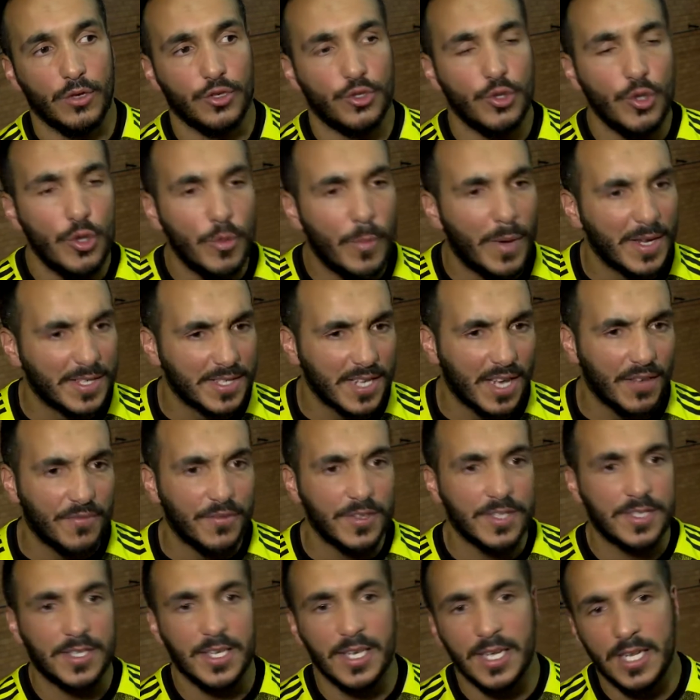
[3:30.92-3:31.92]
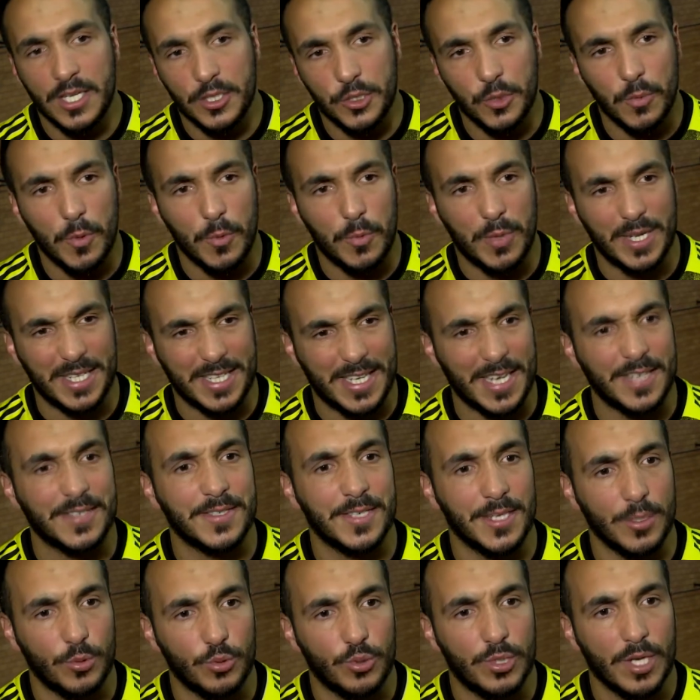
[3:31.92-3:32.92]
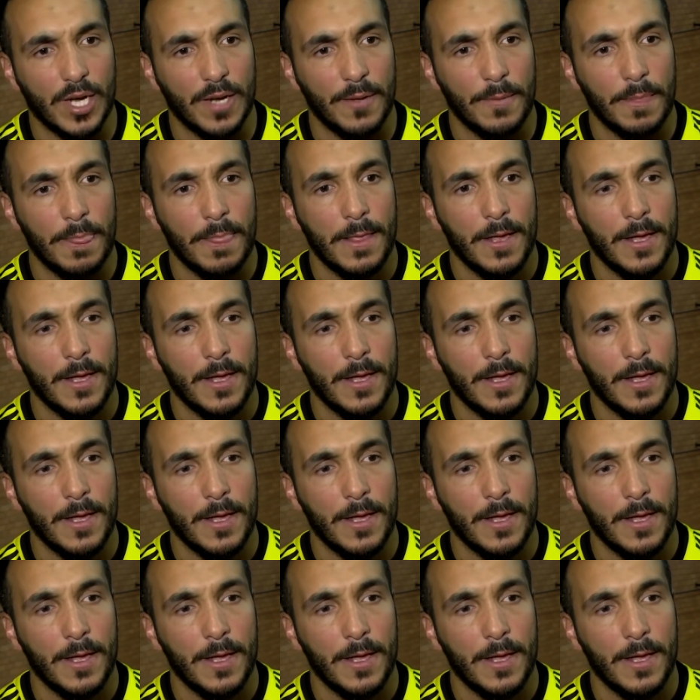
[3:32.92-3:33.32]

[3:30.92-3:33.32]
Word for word: j'ai eu le bassin fessé, les omoplates cassées et tout ça.